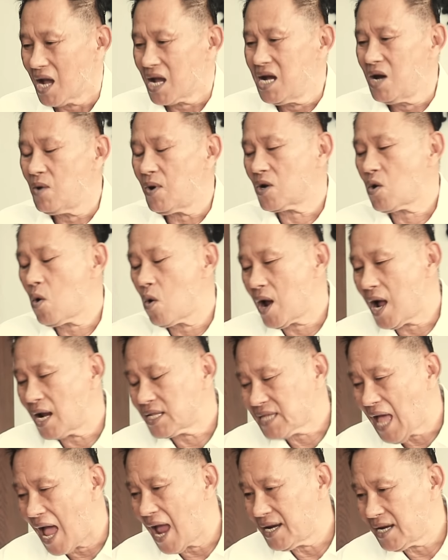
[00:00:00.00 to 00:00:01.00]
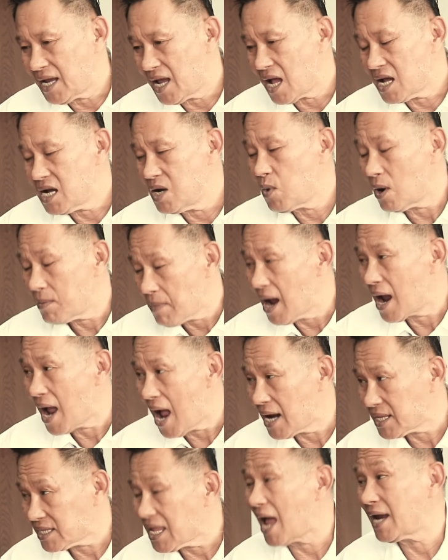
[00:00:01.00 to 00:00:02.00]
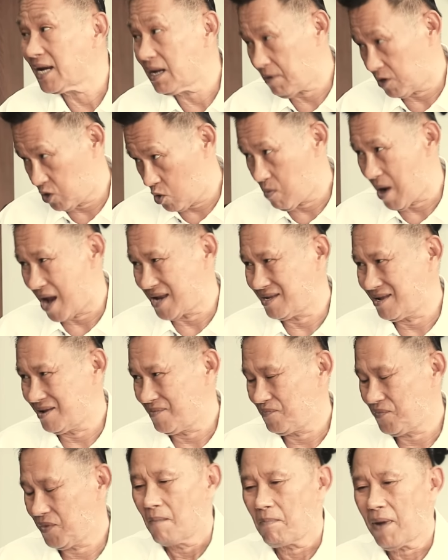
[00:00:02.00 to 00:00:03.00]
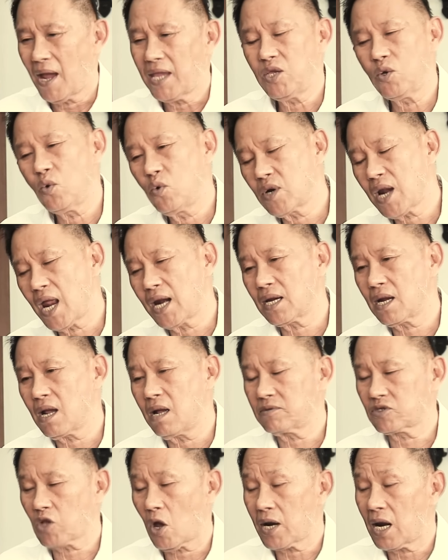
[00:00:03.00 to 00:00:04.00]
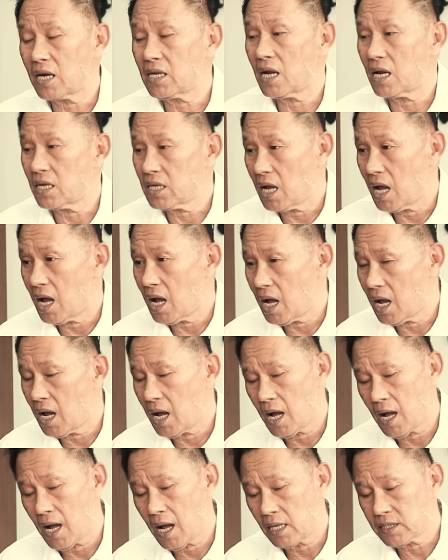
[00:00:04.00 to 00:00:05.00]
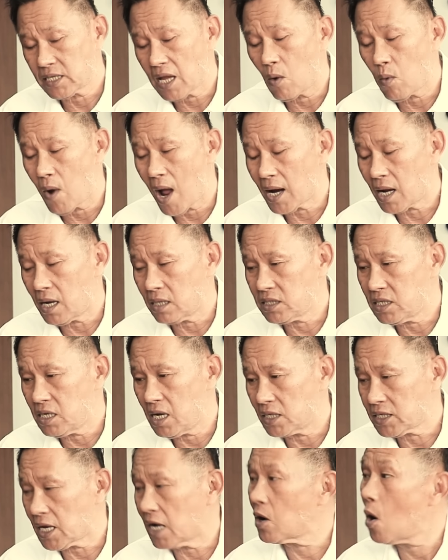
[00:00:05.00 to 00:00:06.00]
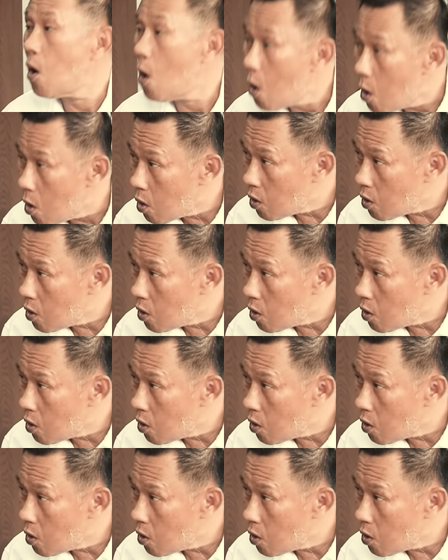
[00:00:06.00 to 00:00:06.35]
คือวัดคงคาใต้นี่ก็คือวัดบางคานใต้ในปัจจุบันครับไปอยู่นั่นตอนนั้นเจ้าว่าเขาชื่ออาจารย์โฮ